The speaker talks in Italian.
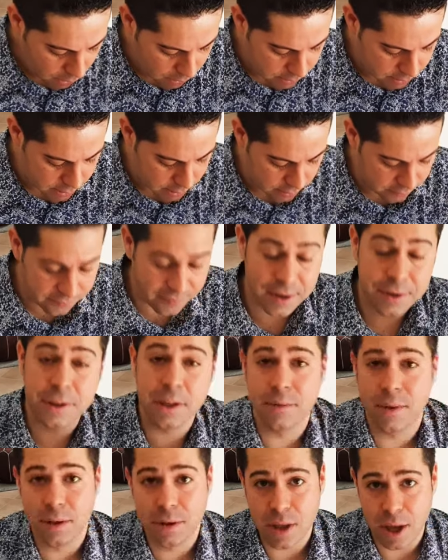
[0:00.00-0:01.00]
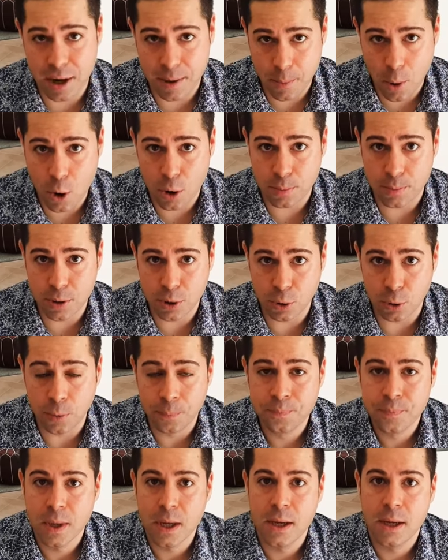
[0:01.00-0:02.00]
di far diventare
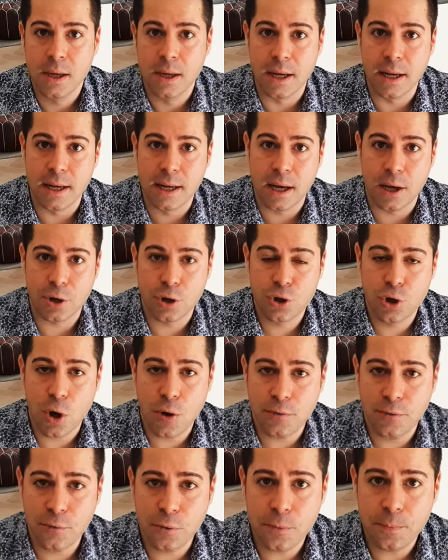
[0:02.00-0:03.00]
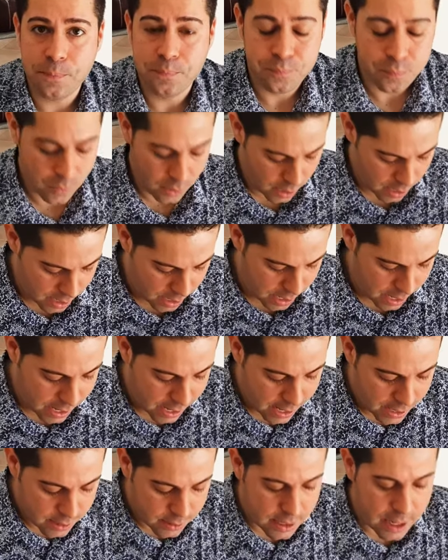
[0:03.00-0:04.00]
morbido il carciofo
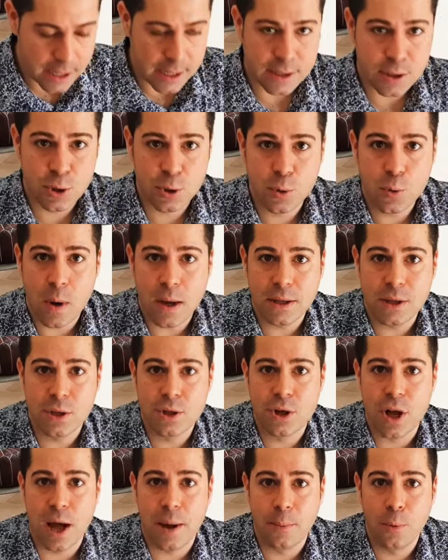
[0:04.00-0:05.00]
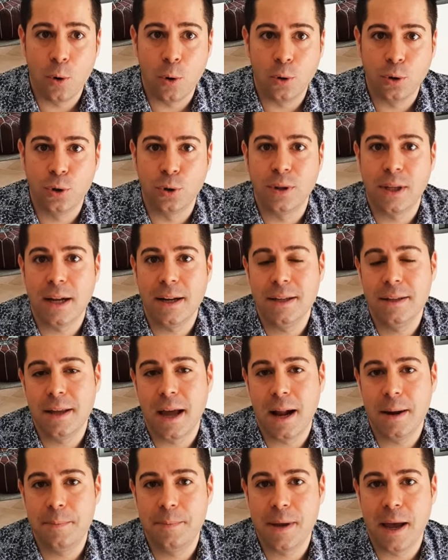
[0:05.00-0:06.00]
e nella sua diciamo,
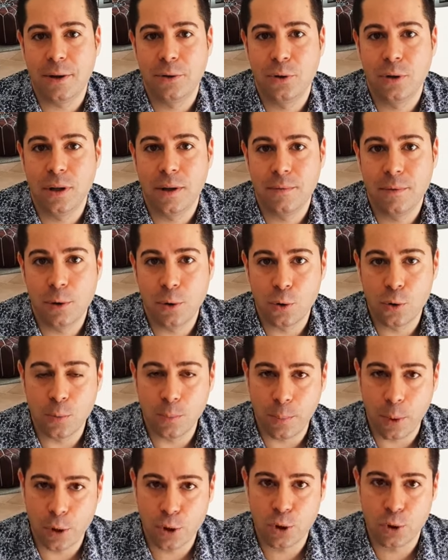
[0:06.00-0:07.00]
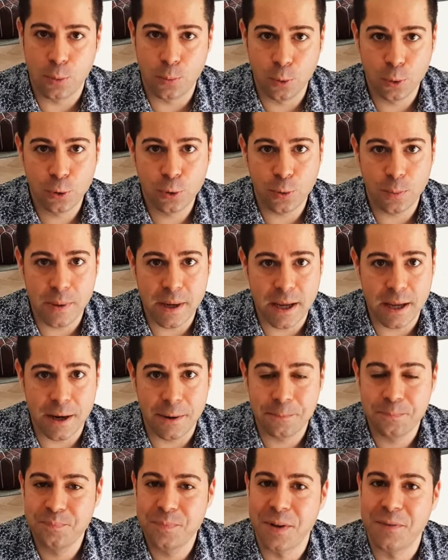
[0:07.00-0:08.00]
totalità il piatto è davvero composto molto
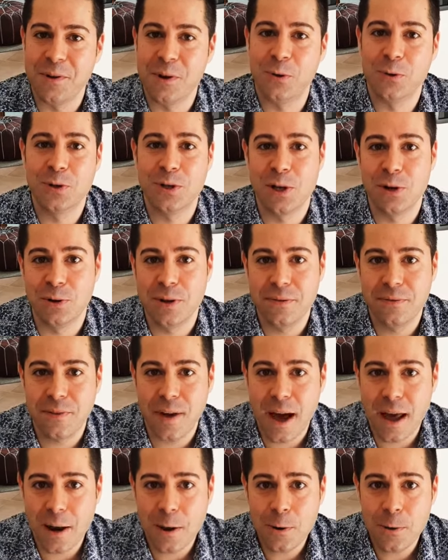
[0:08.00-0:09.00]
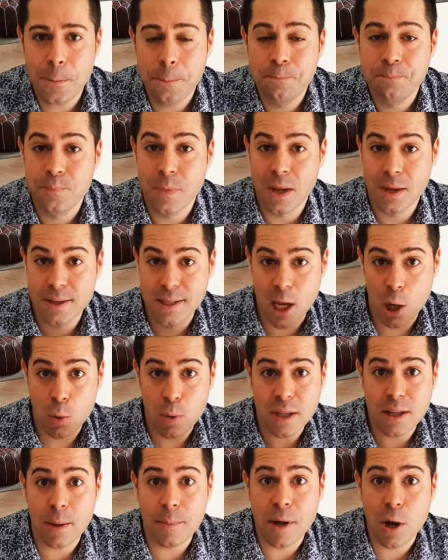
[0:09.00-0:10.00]
bene. Vi consiglio di farlo,
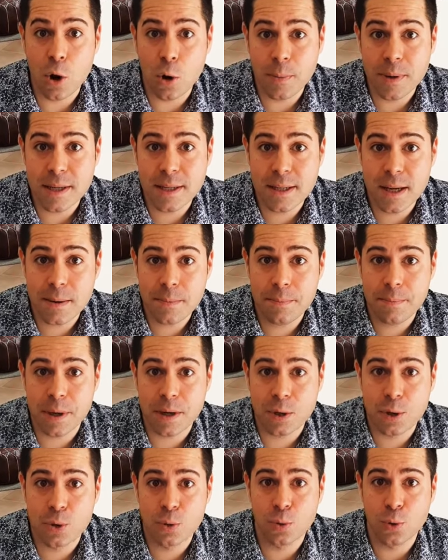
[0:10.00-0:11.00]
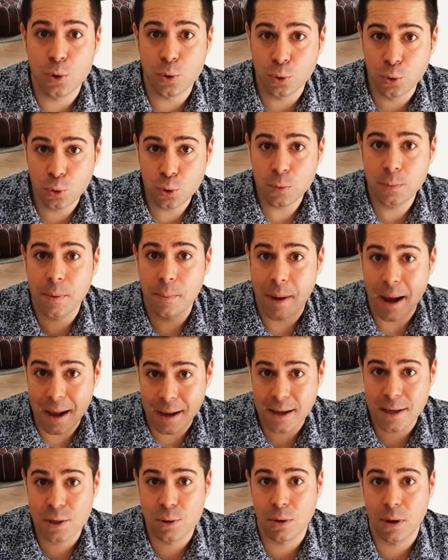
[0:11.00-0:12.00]
seguitemi come sempre su YouTube ma
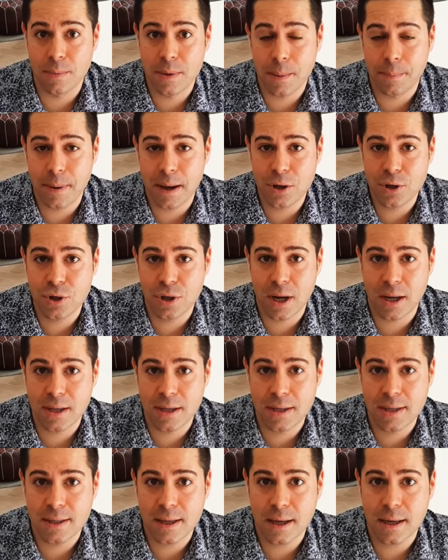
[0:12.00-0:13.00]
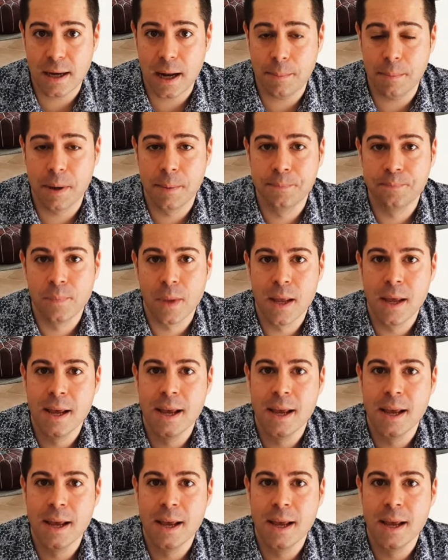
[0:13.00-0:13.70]
anche sulla mia pagina Instagram.